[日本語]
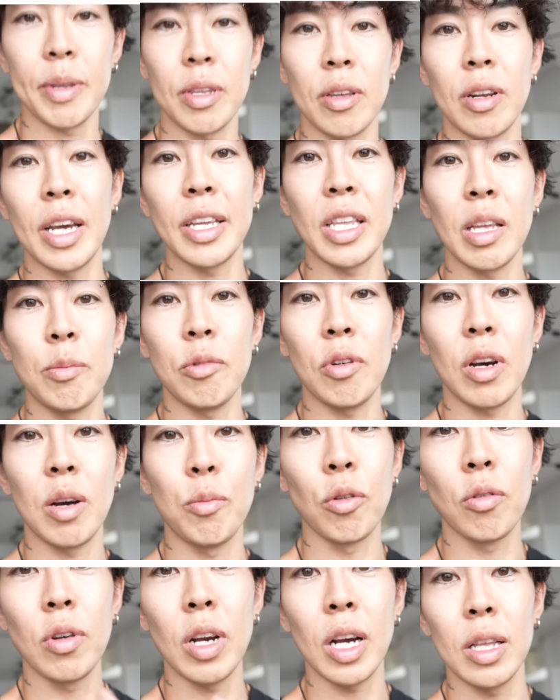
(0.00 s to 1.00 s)
べてのアイテムは
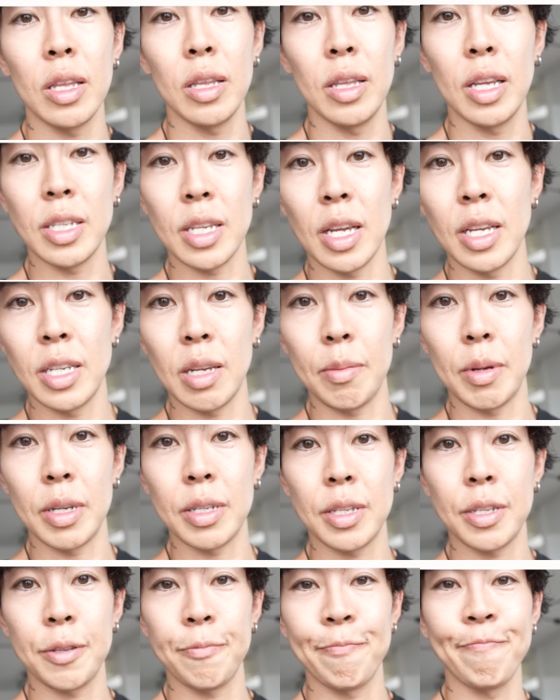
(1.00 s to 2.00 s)
僕がデザインしてま
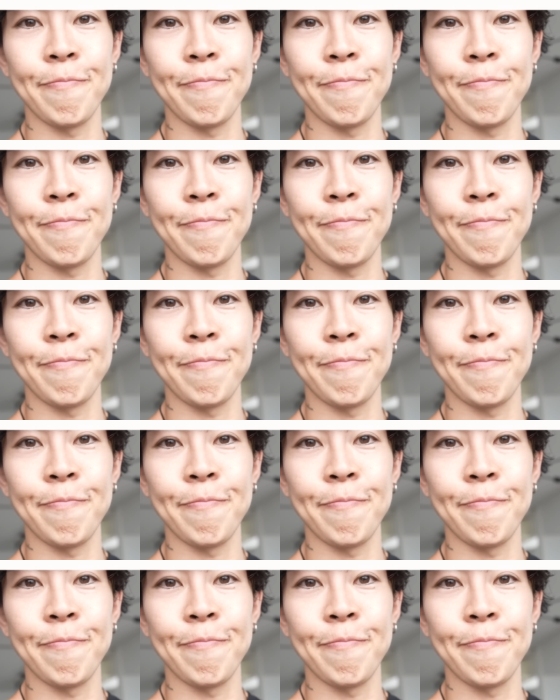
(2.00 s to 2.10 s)
す